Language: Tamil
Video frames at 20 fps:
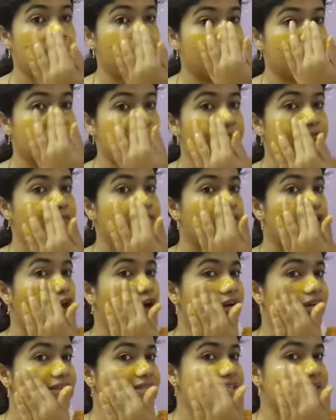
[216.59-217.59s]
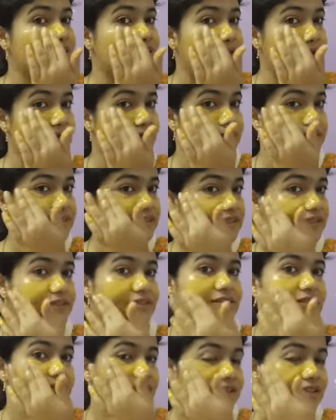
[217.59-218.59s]
நமக்கு ஃப்ளாலெஸ் ஸ்கின் வந்து
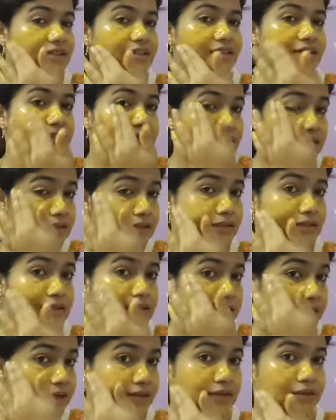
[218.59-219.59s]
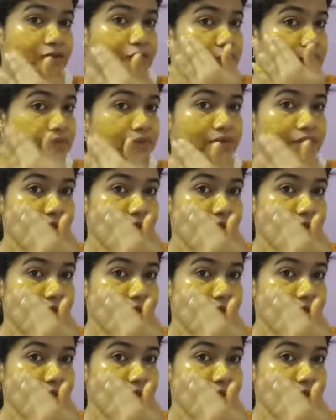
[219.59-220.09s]
கிடைக்கும்